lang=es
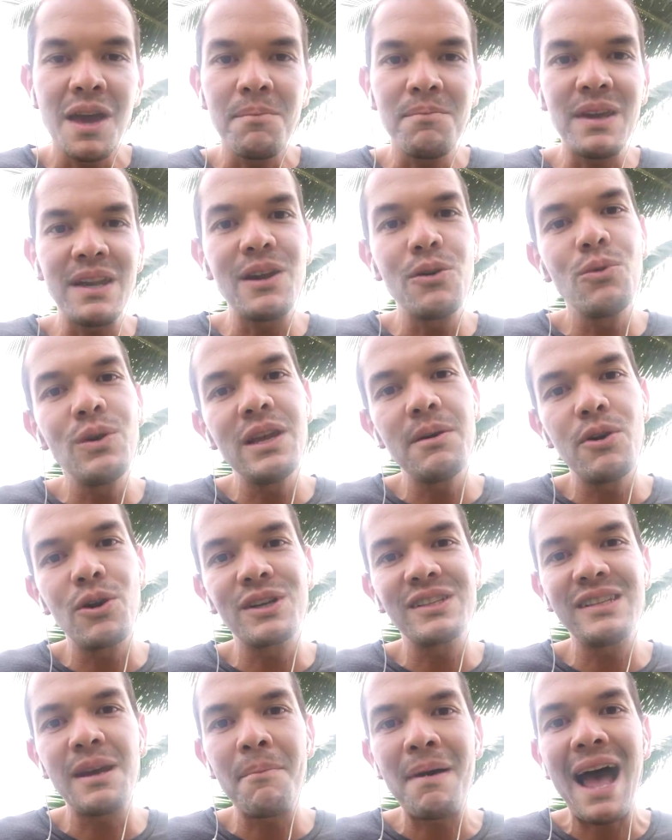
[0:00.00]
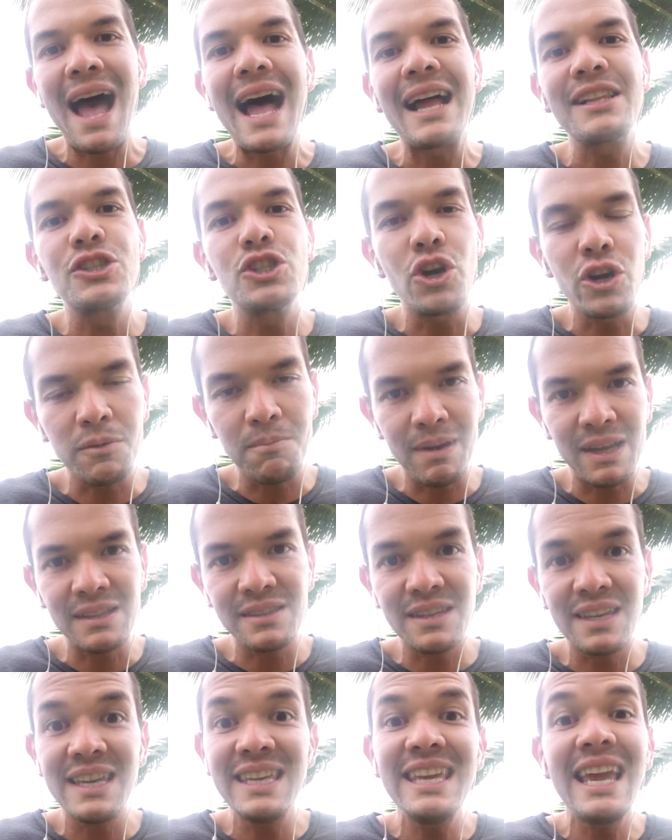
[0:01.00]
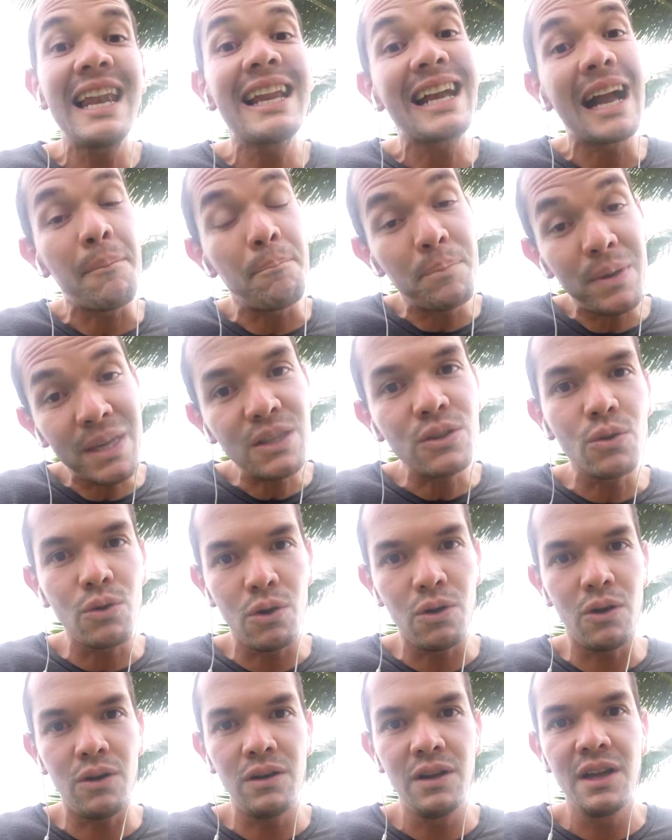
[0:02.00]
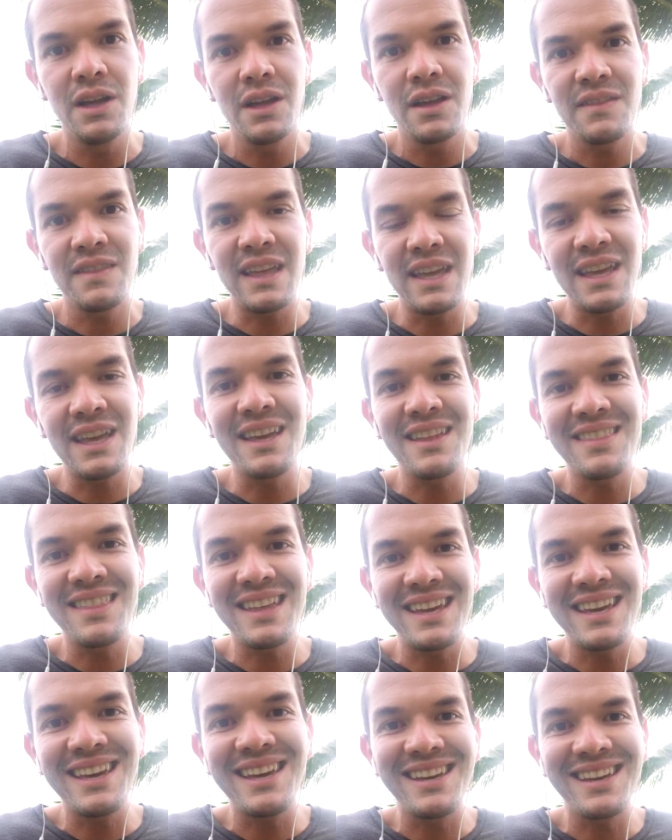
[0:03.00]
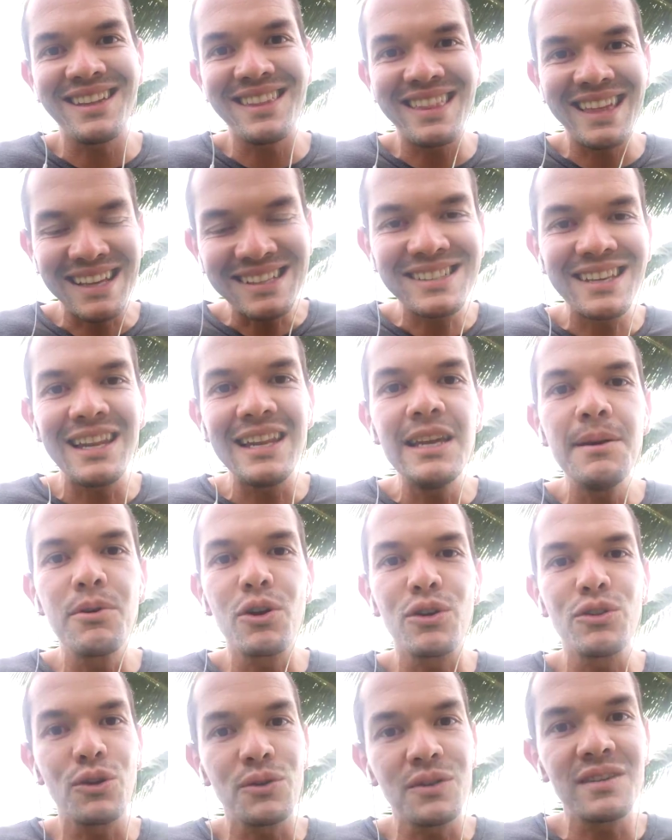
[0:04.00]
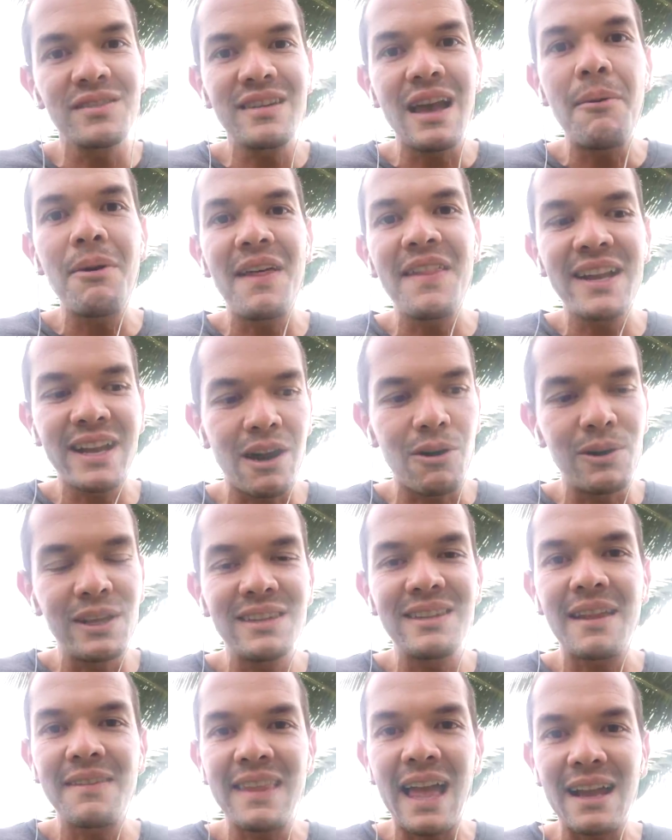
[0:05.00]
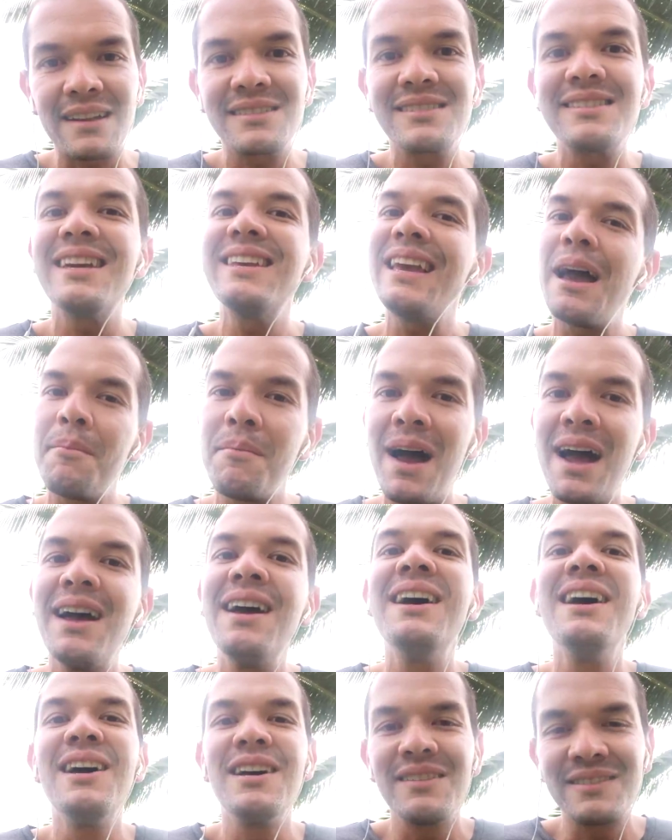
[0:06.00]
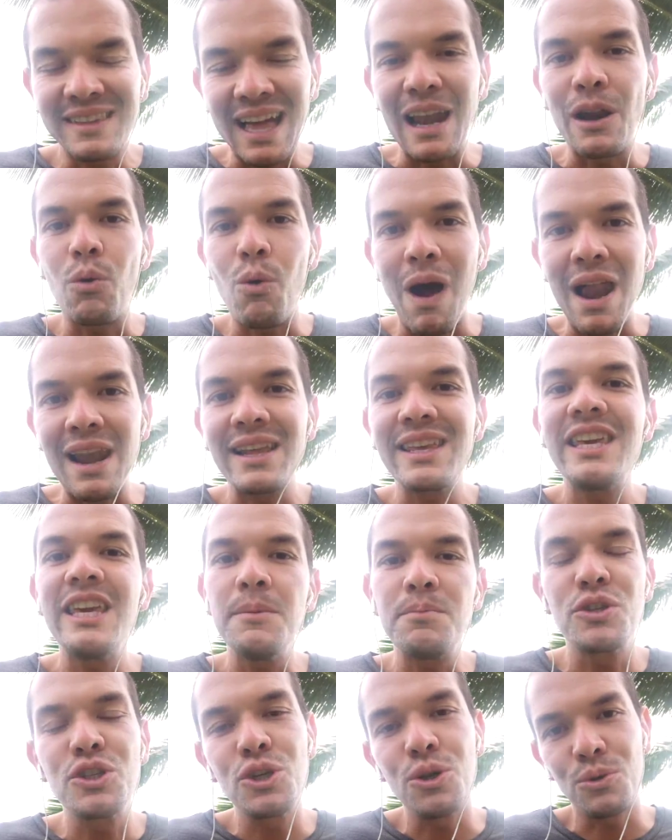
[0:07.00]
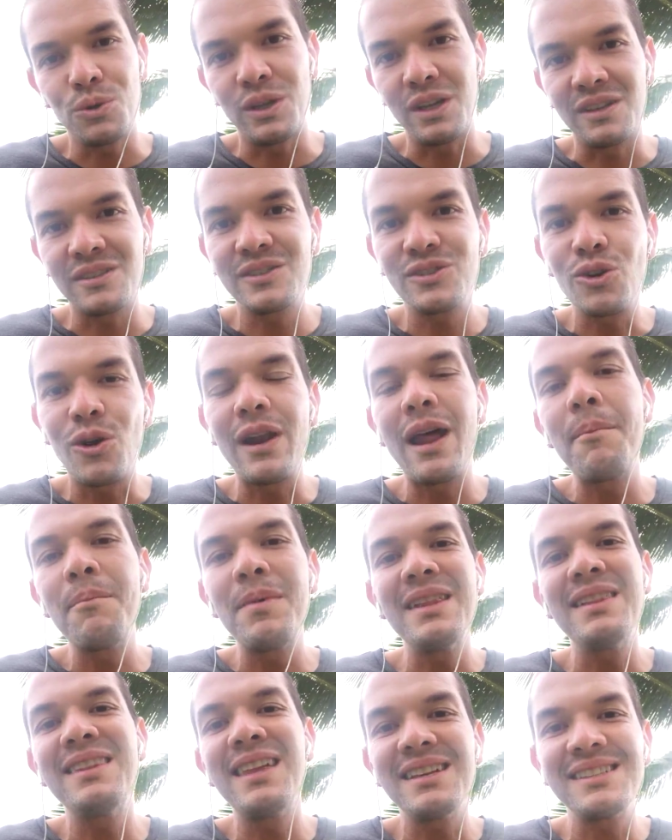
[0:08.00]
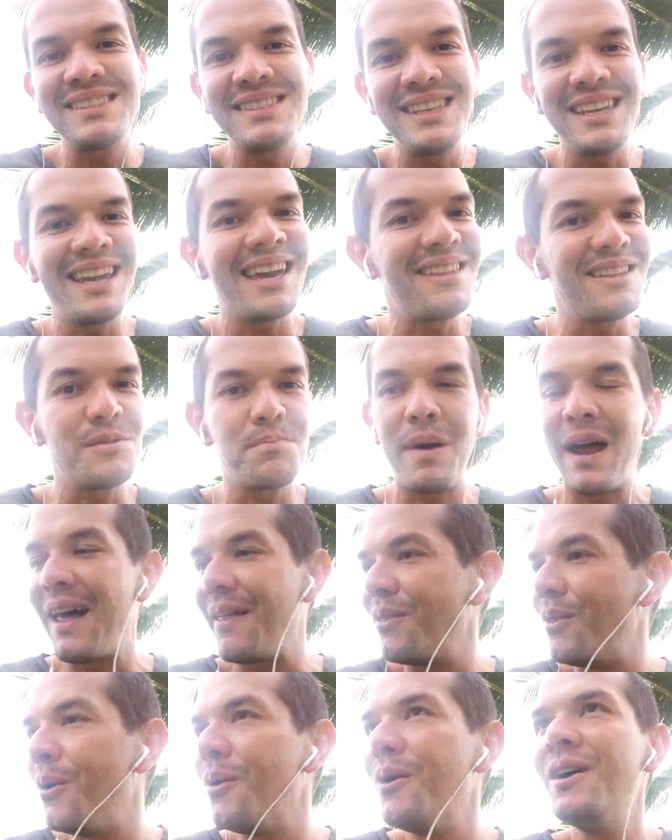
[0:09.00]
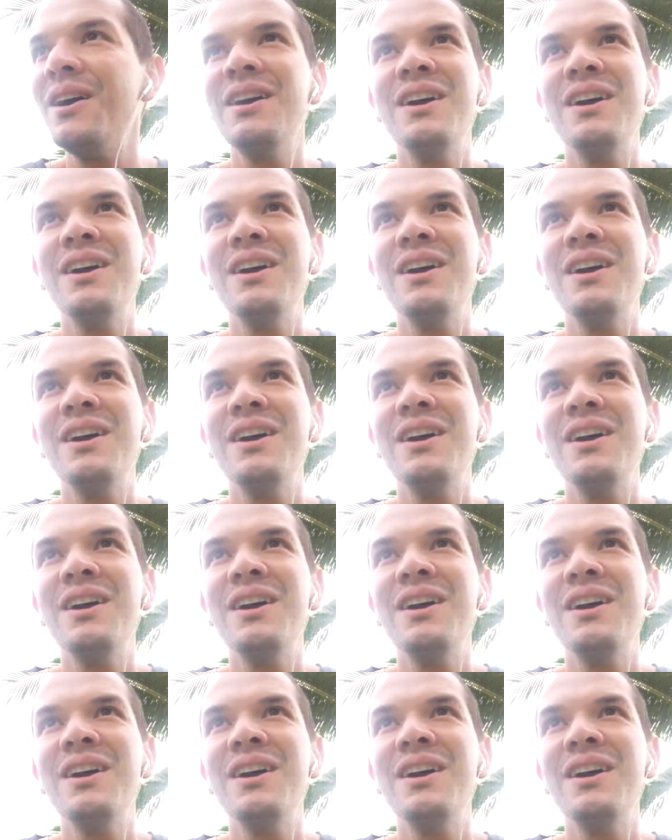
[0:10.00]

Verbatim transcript: viene en un libro que se llama Atonement y el capítulo de, ese libro en donde se habla de Carolita Tax se llama tal cual Keep Shooting, solamente sigue disparando.